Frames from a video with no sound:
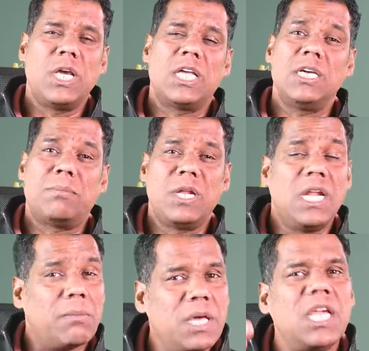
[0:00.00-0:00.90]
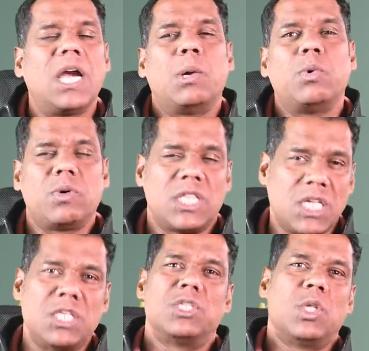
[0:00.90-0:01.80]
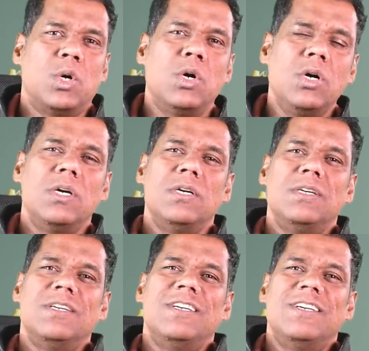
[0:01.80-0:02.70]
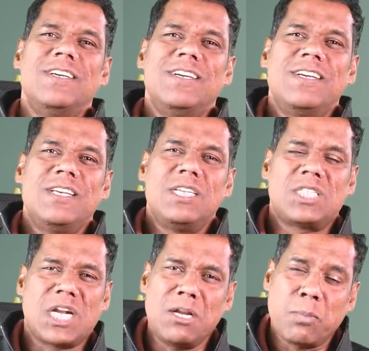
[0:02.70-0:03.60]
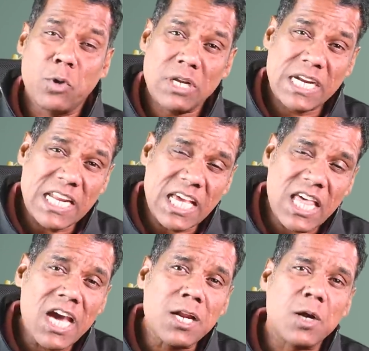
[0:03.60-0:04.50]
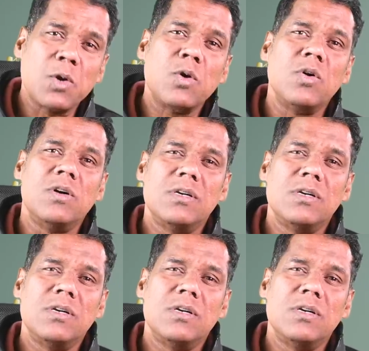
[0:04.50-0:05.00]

முடியாது அப்படின்னு அமெரிக்காவுக்கு தெரிஞ்சதோ சண்டை போட்டுக்கிட்டே தான் இருக்கணும்